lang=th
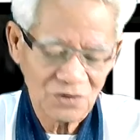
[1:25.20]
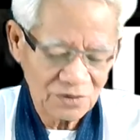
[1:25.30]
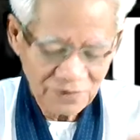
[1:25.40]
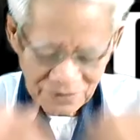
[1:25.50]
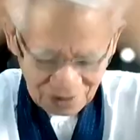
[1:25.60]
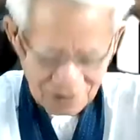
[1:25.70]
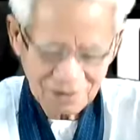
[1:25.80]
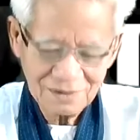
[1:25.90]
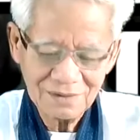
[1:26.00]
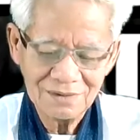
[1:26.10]
ต่อไปอีกทีนึง
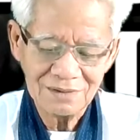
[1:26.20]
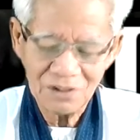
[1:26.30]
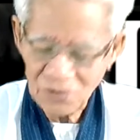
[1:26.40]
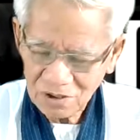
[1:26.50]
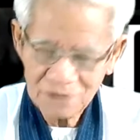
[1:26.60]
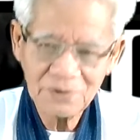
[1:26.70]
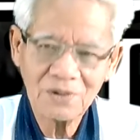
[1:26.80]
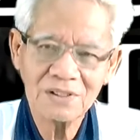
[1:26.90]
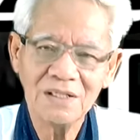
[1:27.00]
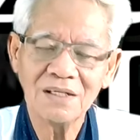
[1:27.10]
เหลือขอเหลือพอ
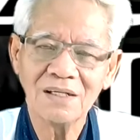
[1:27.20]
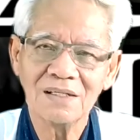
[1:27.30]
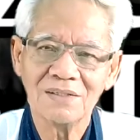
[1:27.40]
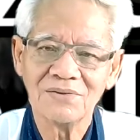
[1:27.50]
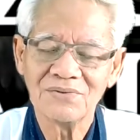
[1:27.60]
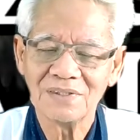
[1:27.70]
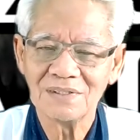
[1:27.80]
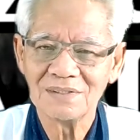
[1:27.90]
อีกโอเค